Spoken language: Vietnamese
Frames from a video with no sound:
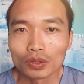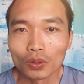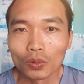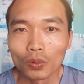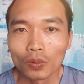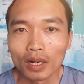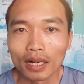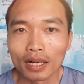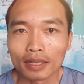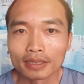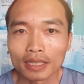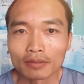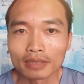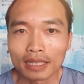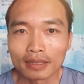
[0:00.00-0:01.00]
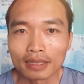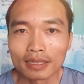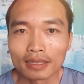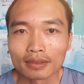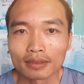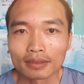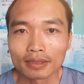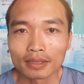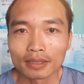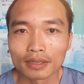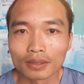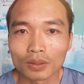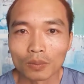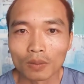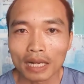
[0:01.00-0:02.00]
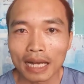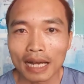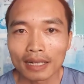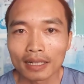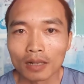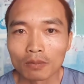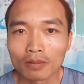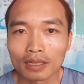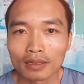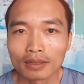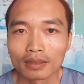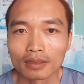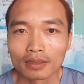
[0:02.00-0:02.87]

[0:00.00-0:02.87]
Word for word: chú ở trong chánh điện thì cũng khá đông á,